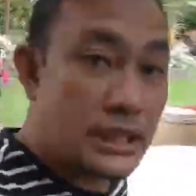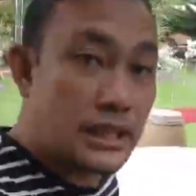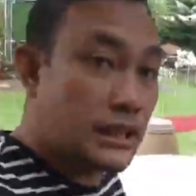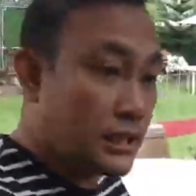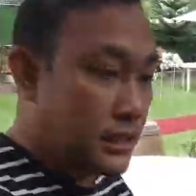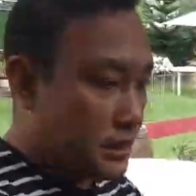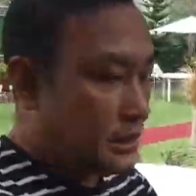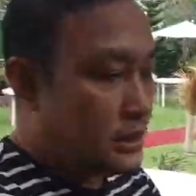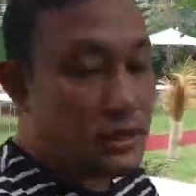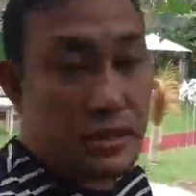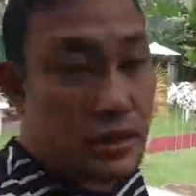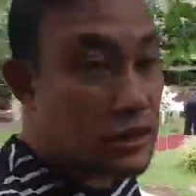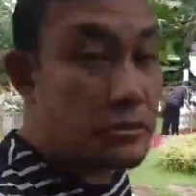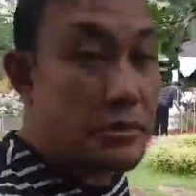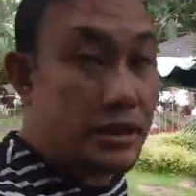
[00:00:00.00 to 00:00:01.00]
kasi
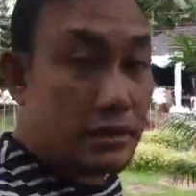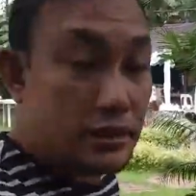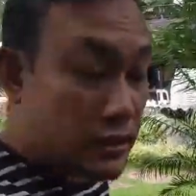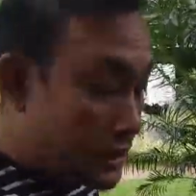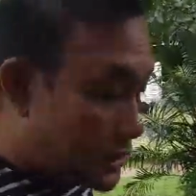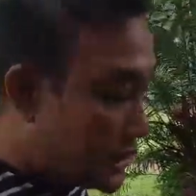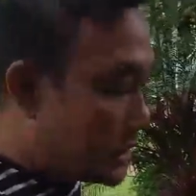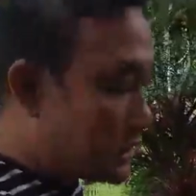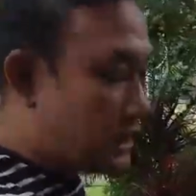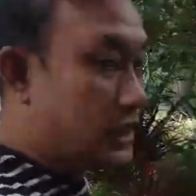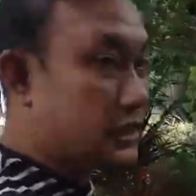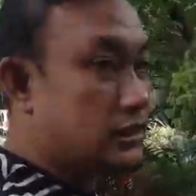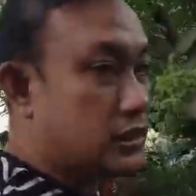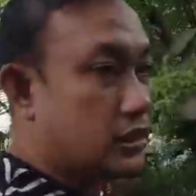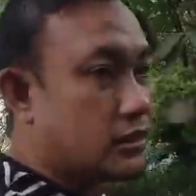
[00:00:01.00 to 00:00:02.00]
customer ko to kasi sir, sa
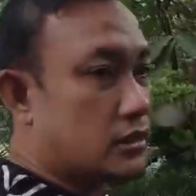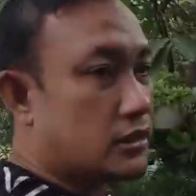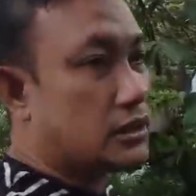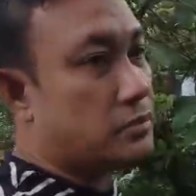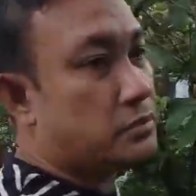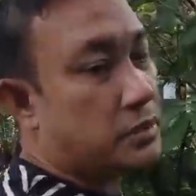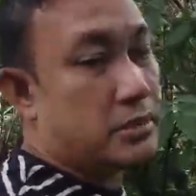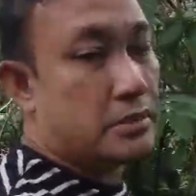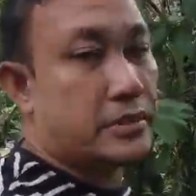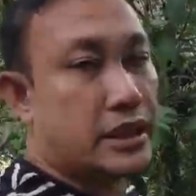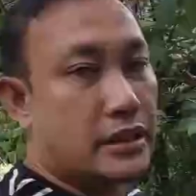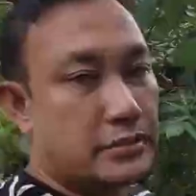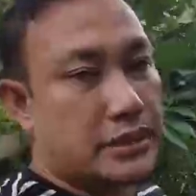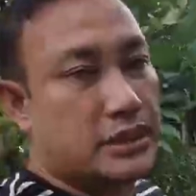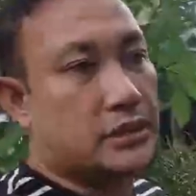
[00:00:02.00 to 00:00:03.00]
akin to nag-order pag may
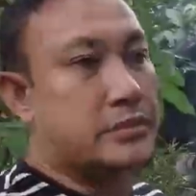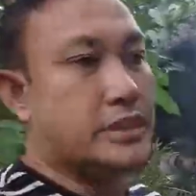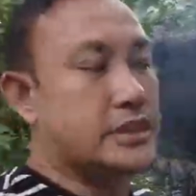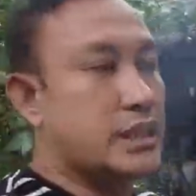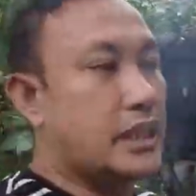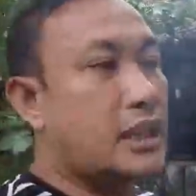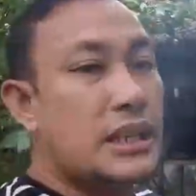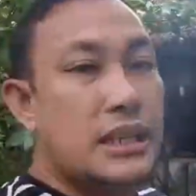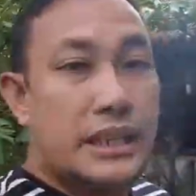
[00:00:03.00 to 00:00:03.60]
mga event events siya.